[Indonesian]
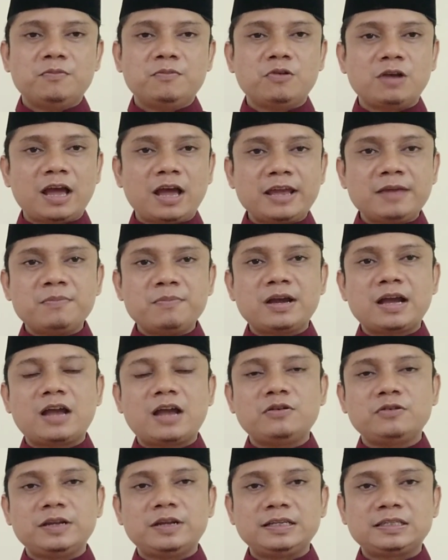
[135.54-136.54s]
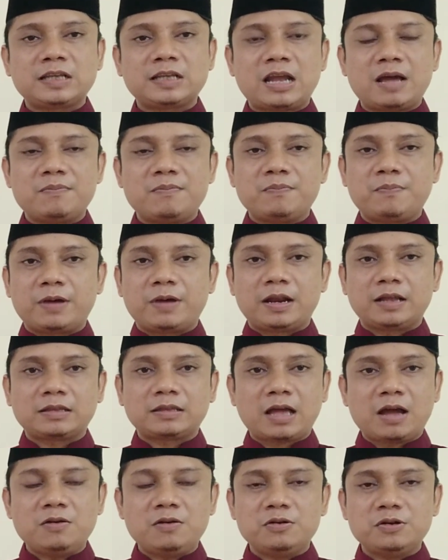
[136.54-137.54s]
mulai menganut Islam pada
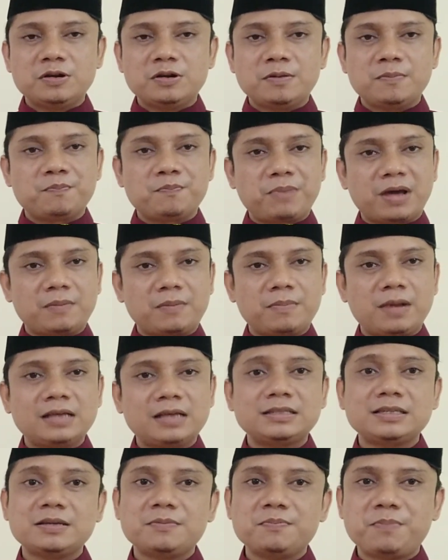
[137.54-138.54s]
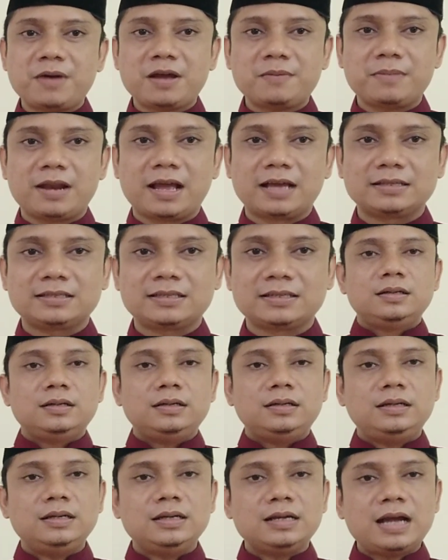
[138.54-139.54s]
tahun 1414.
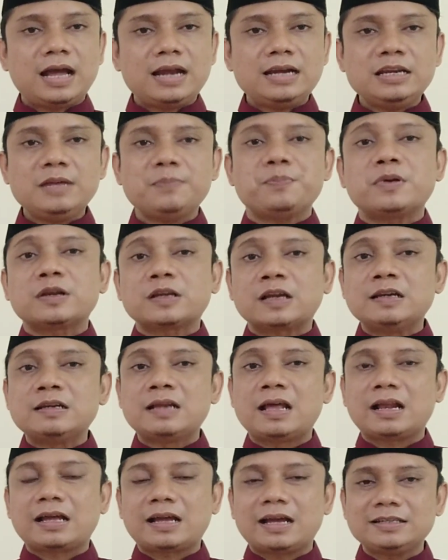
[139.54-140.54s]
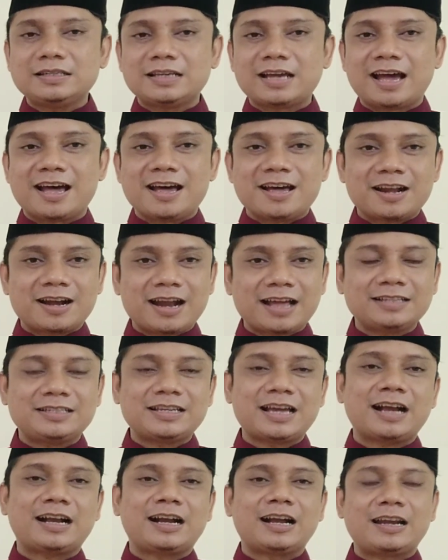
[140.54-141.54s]
Dengan diperkenalkannya
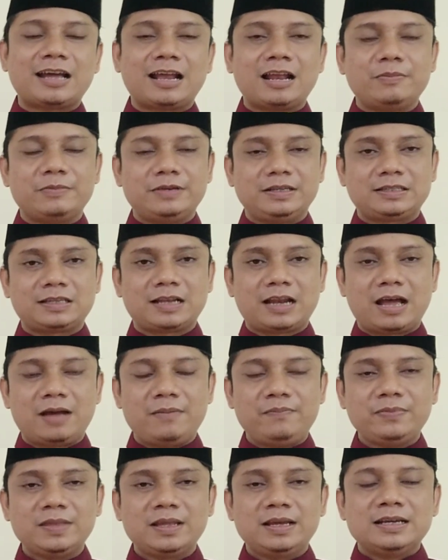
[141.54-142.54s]
raja ke dalam Islam,